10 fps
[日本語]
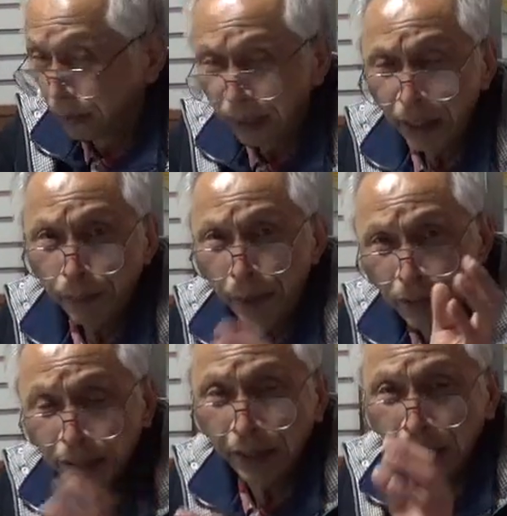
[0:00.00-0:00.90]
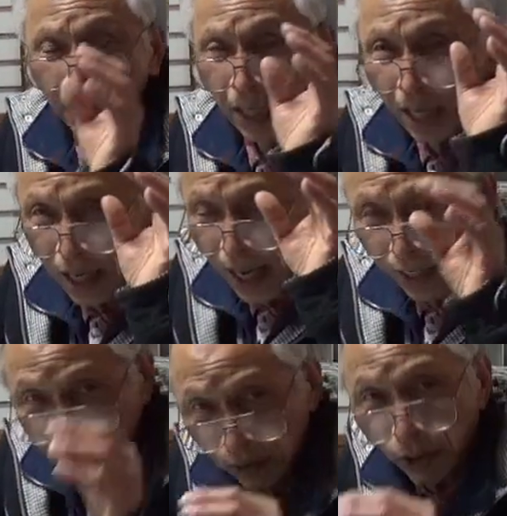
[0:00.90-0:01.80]
でペルシャで異変が
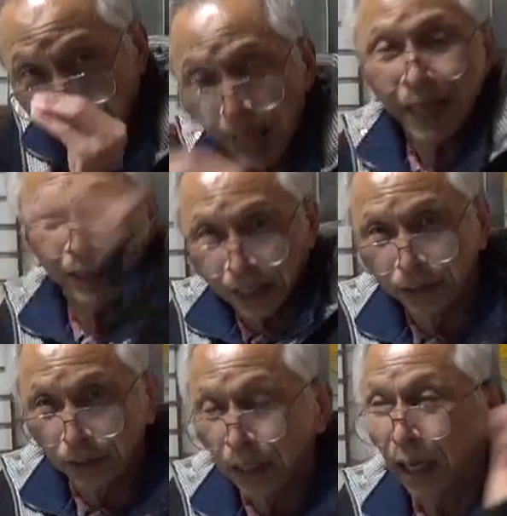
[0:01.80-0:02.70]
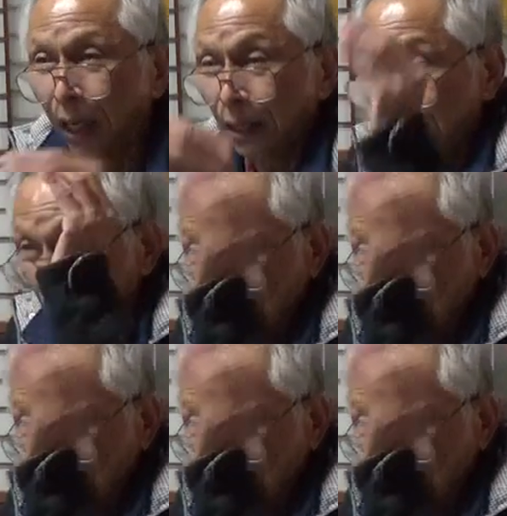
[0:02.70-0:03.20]
あったので帰ったんですだから